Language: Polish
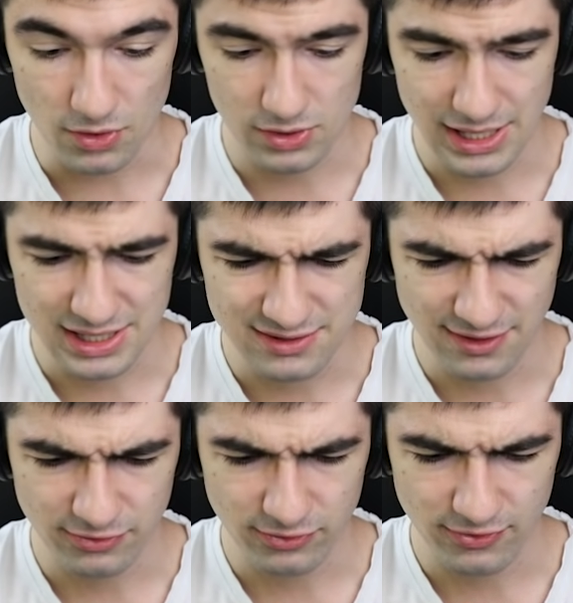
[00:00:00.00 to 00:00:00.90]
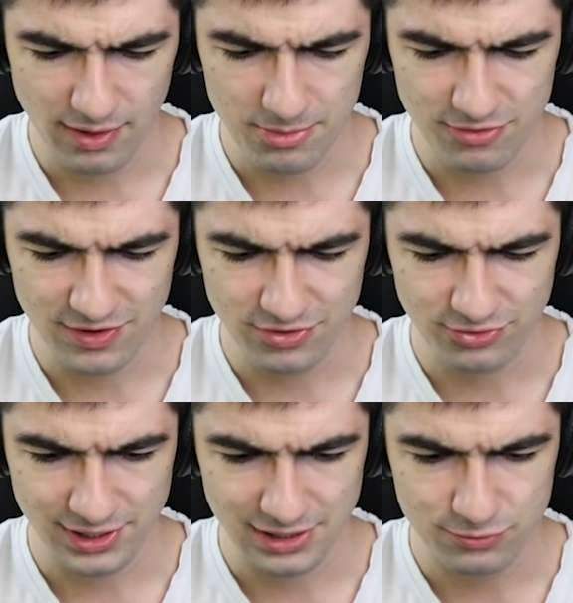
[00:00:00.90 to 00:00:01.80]
Ok, i za to dostaniemy
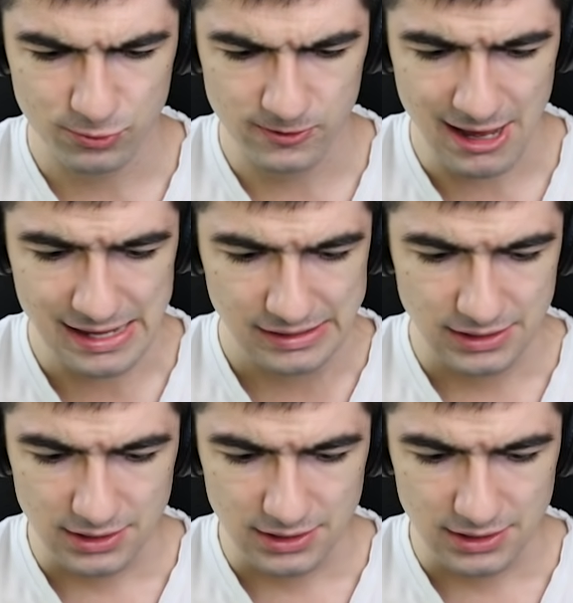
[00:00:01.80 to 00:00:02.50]
20 cat fooda.